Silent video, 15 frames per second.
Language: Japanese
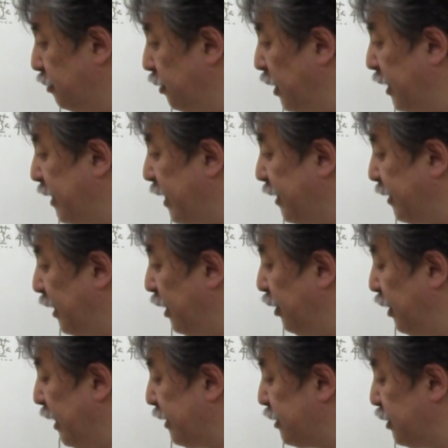でかけ
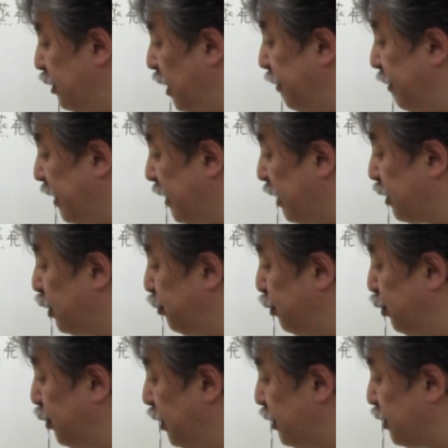る100すれば100
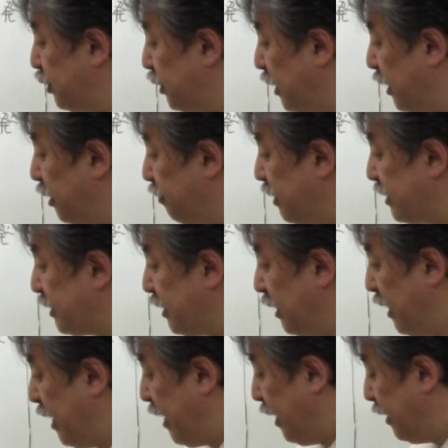分率になります
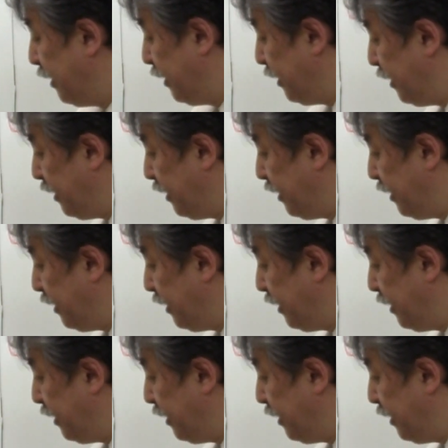から